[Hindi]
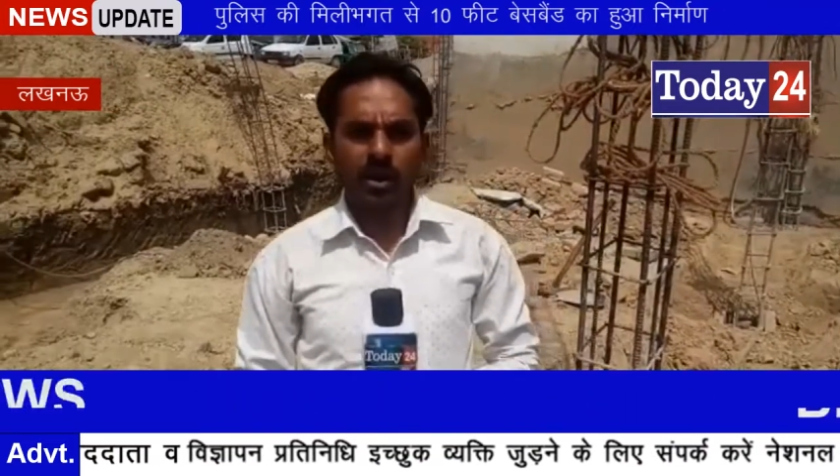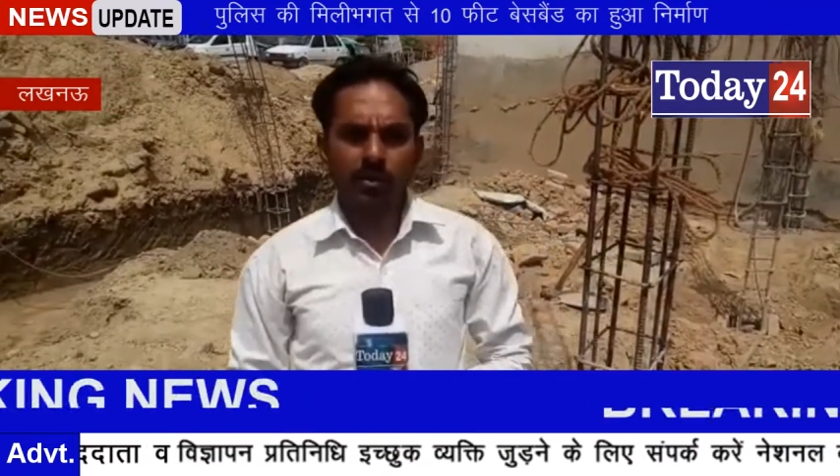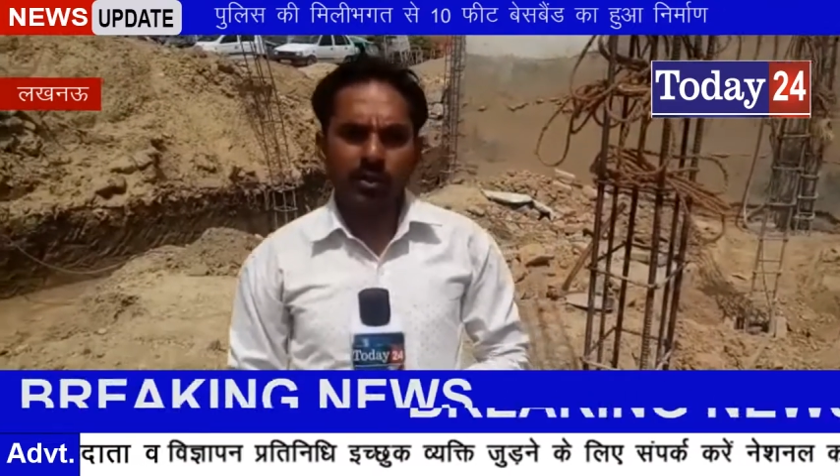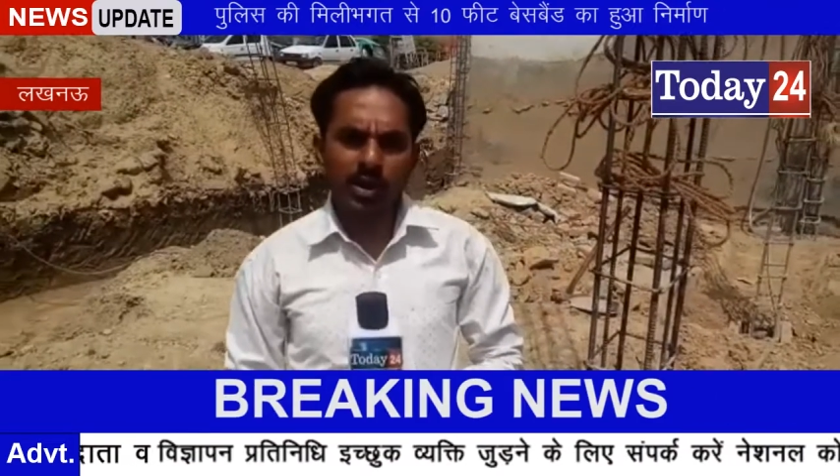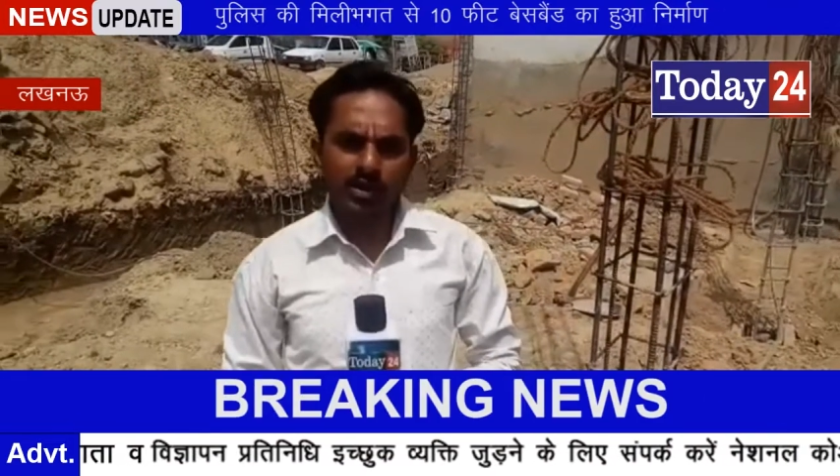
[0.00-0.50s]

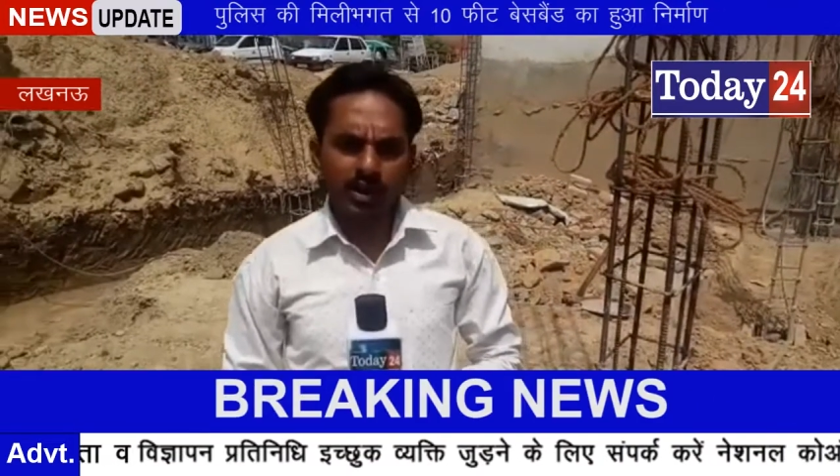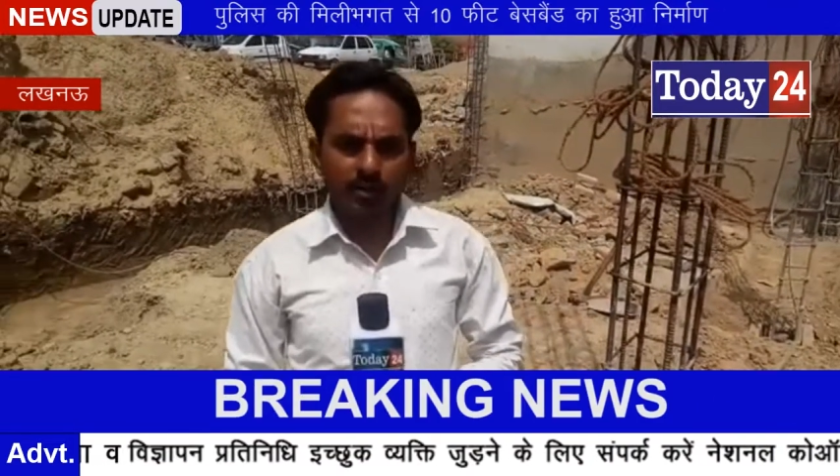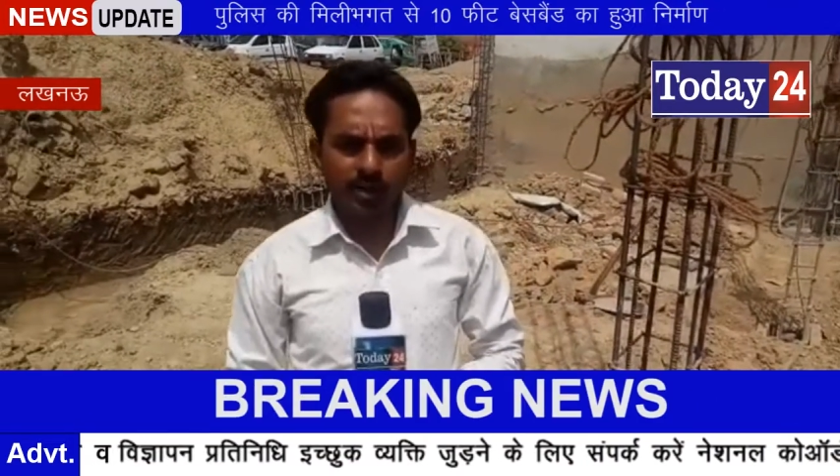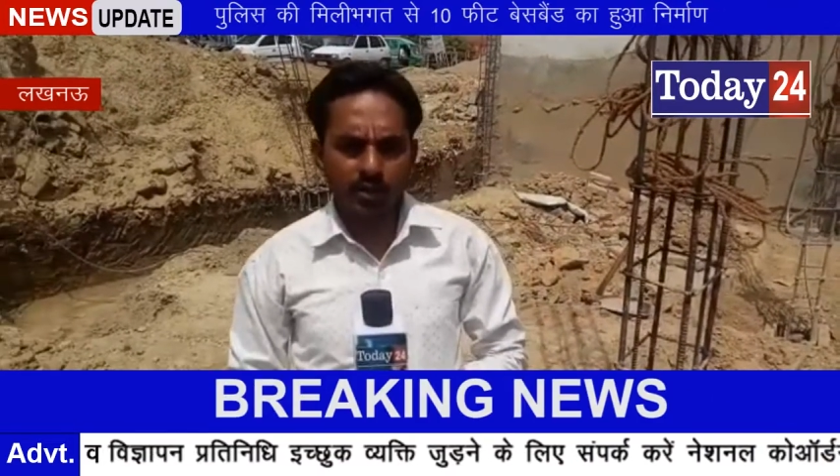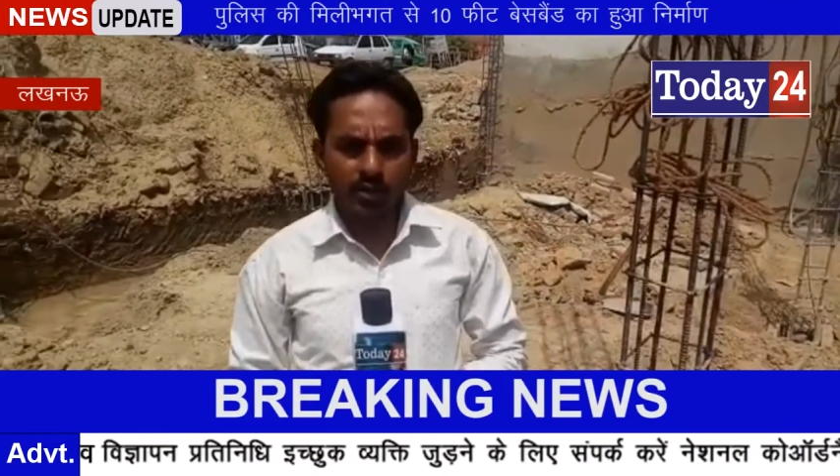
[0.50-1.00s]
आपको
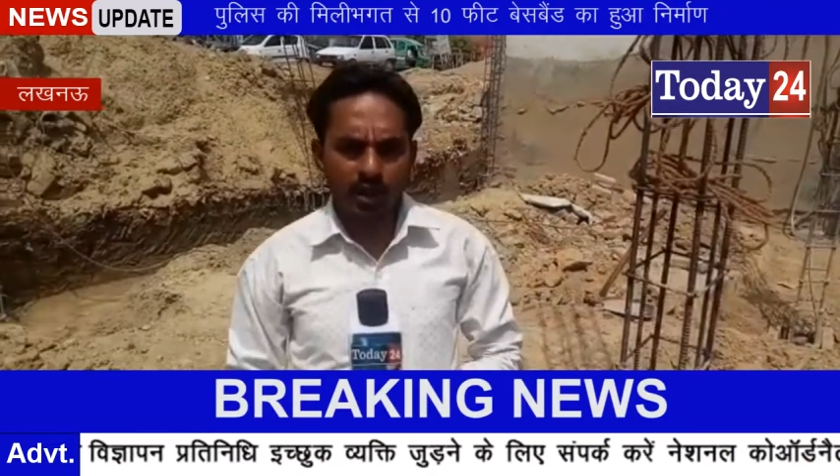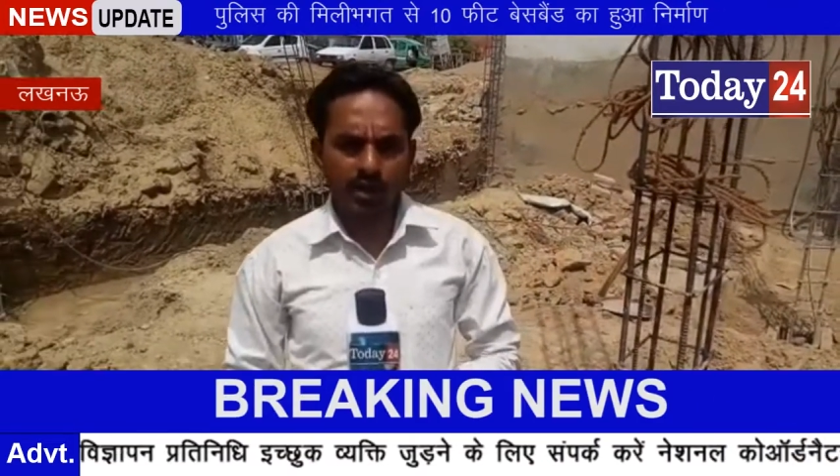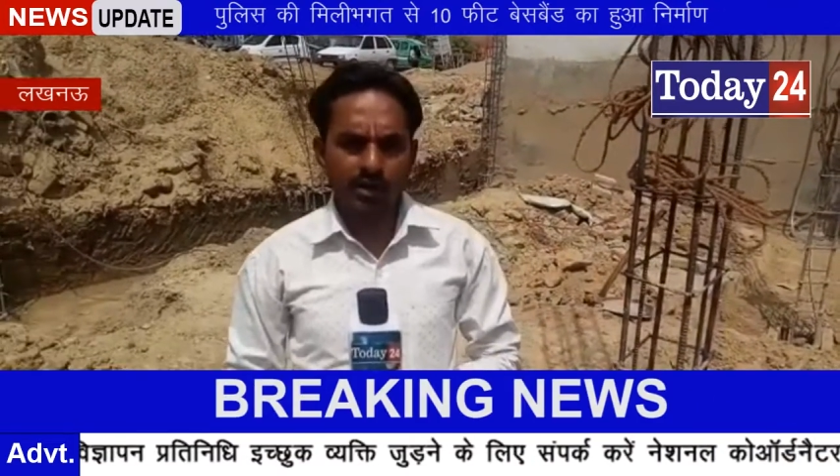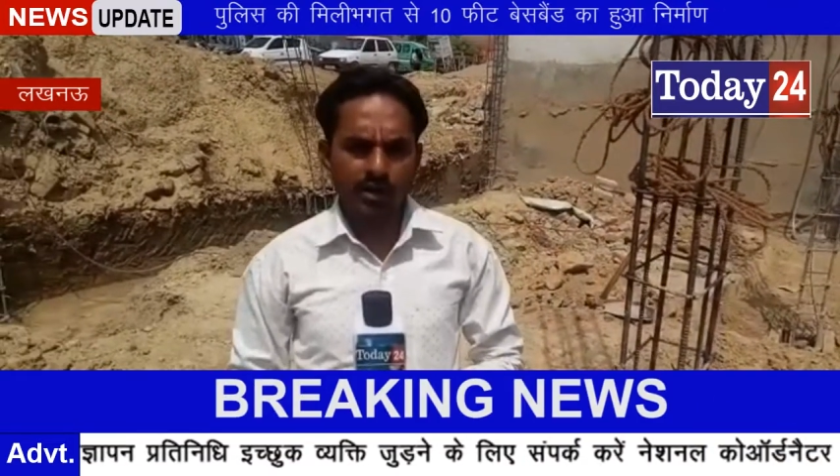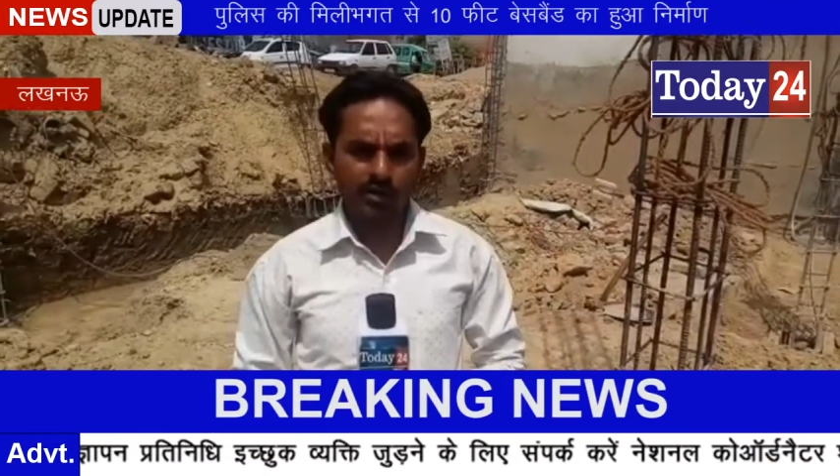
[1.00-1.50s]
बताते चले
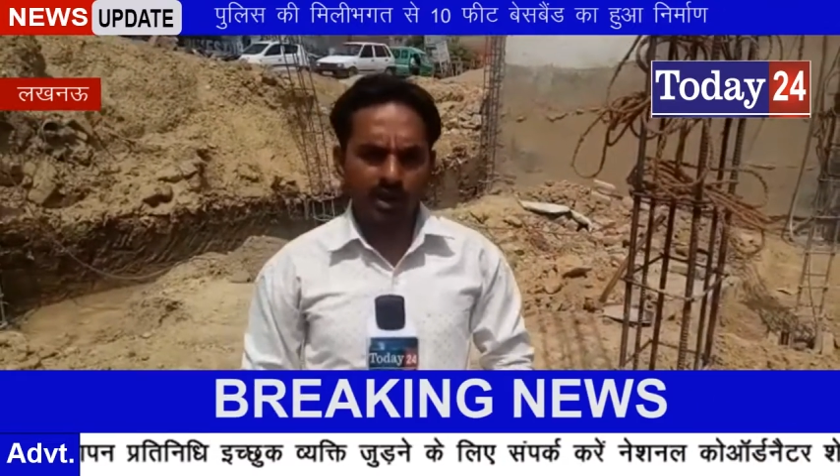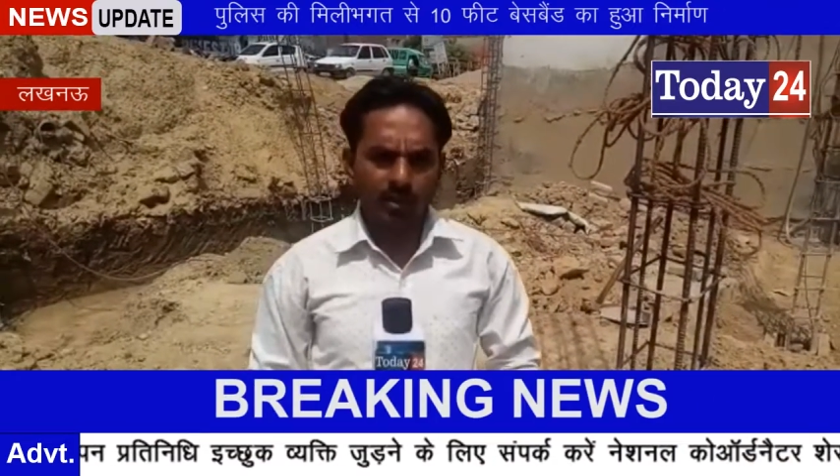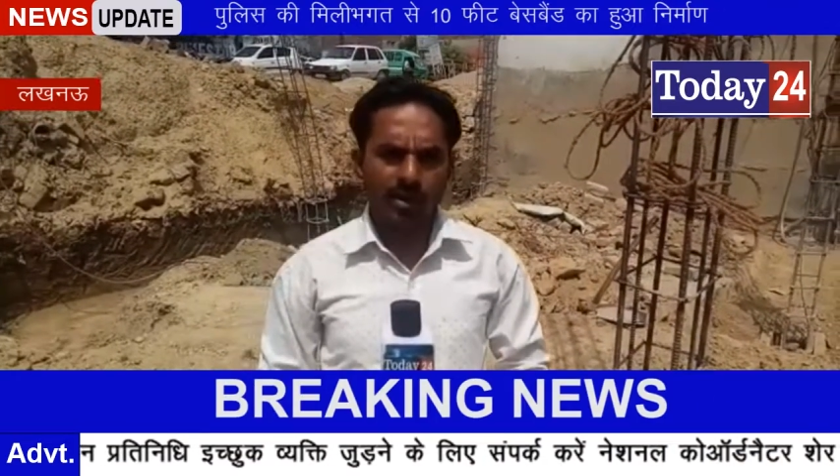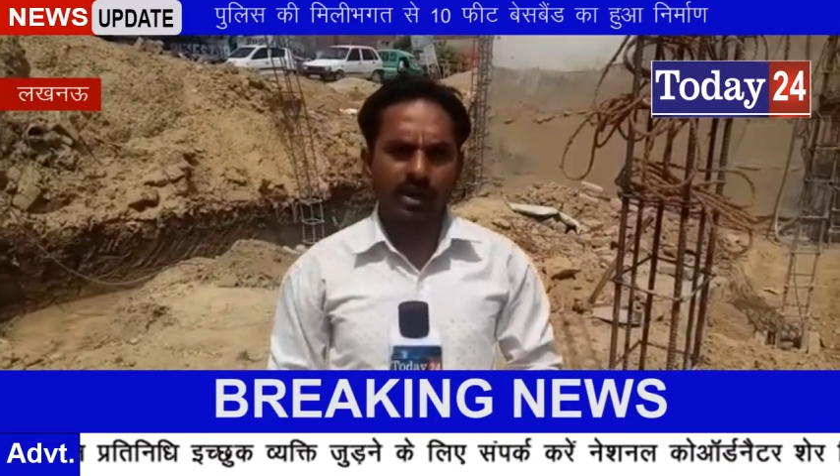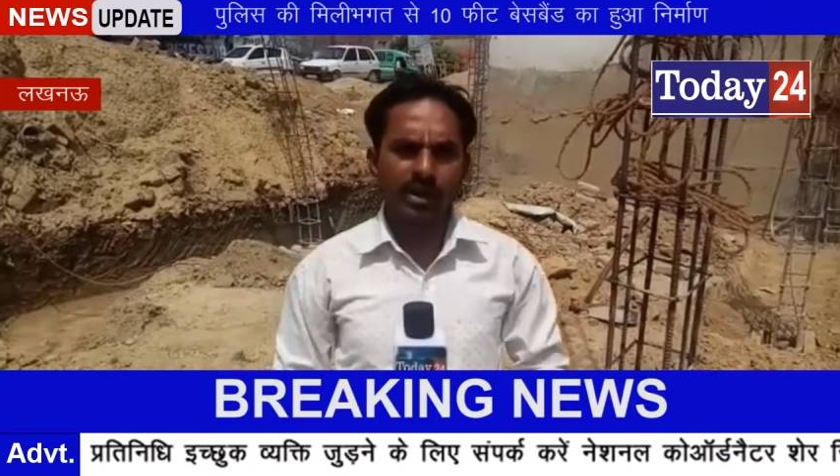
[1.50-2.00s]
कि थाना
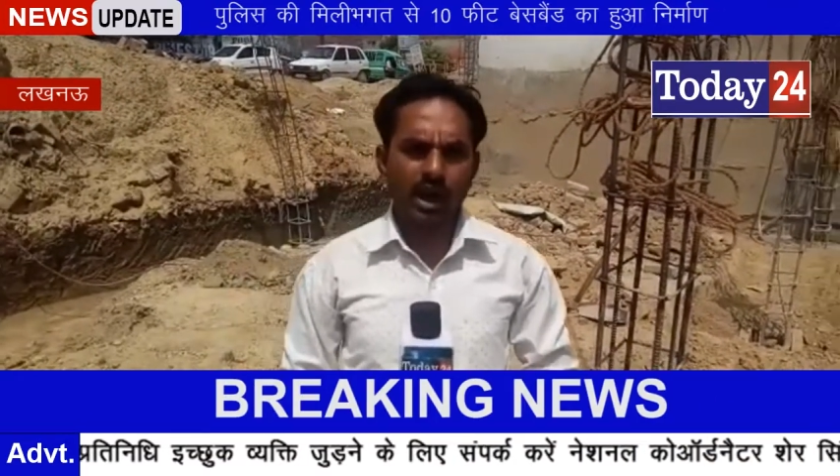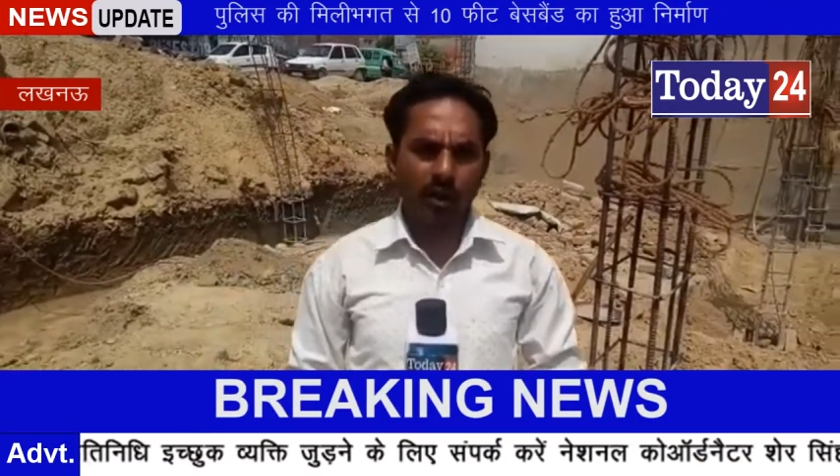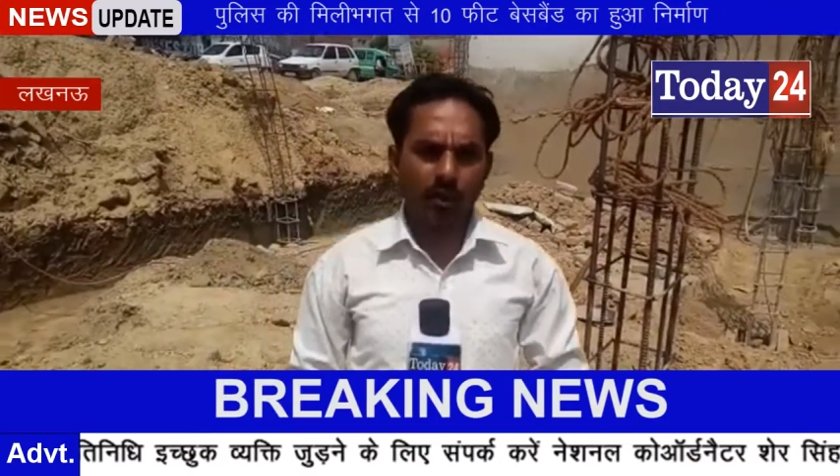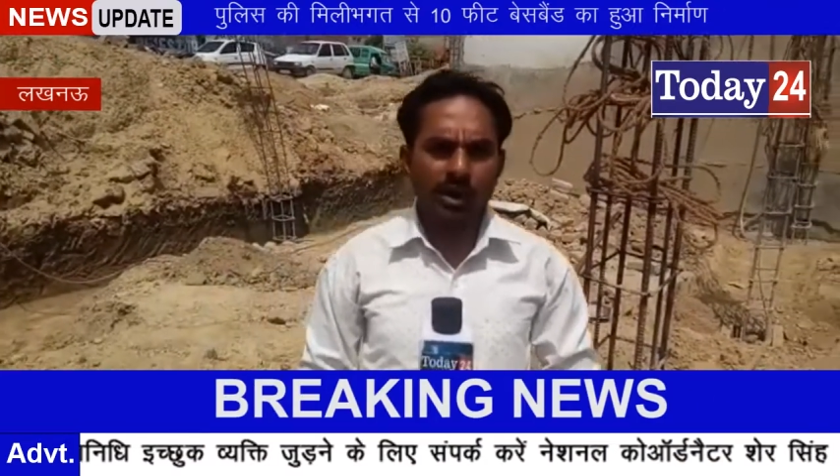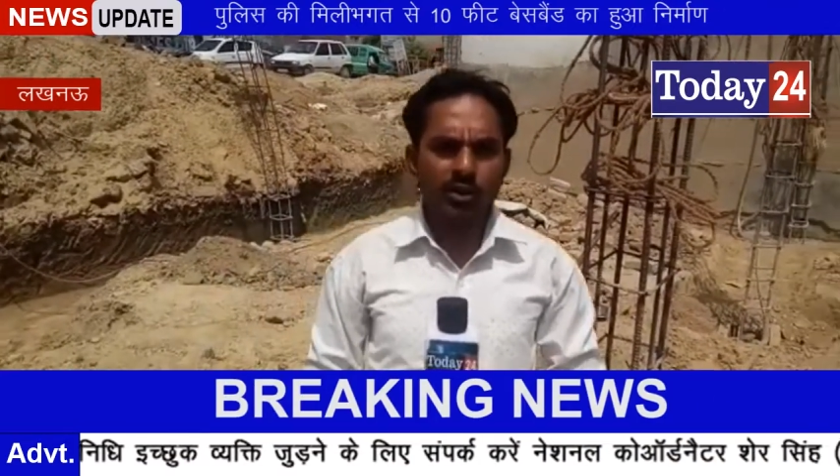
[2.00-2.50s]
इंदिरा नगर